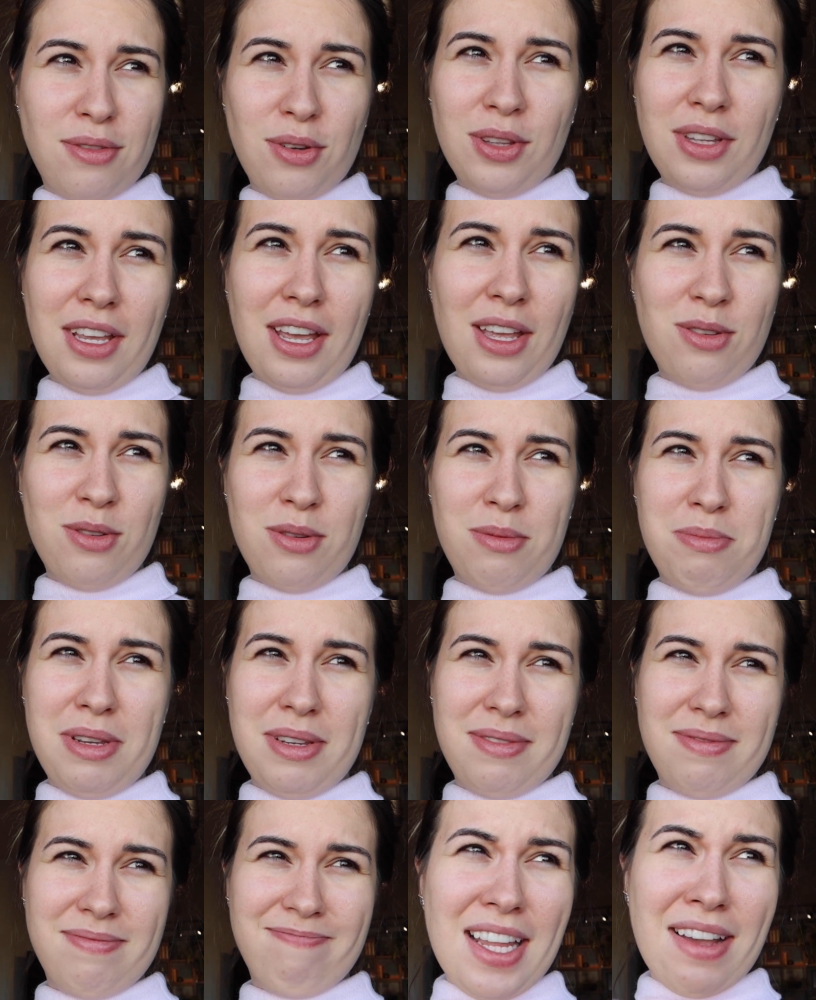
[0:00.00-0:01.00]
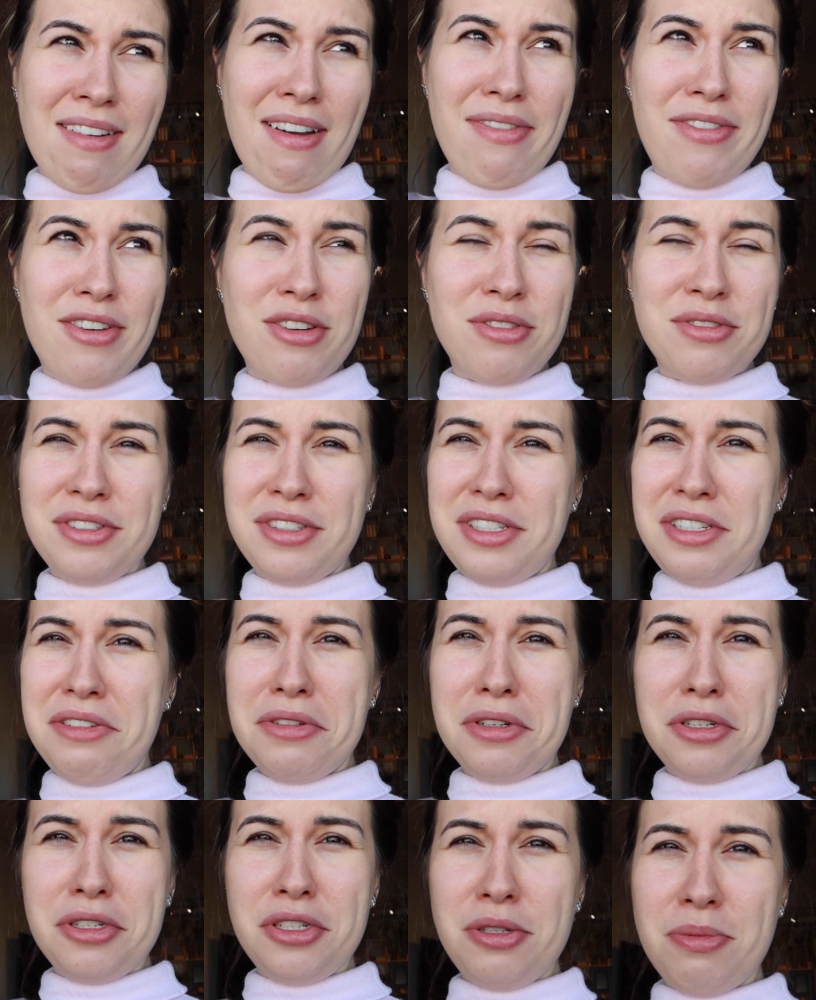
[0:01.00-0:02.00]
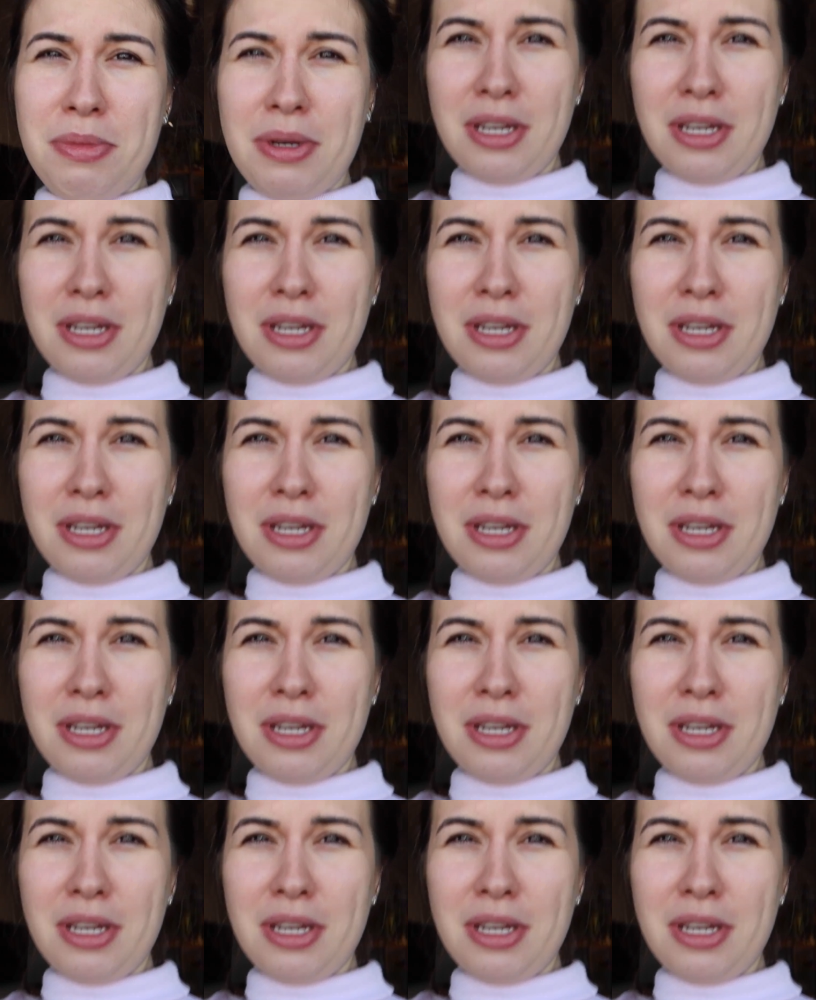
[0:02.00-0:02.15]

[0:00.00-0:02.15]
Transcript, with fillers: eu voltei a dormir. Tava friozinho hoje de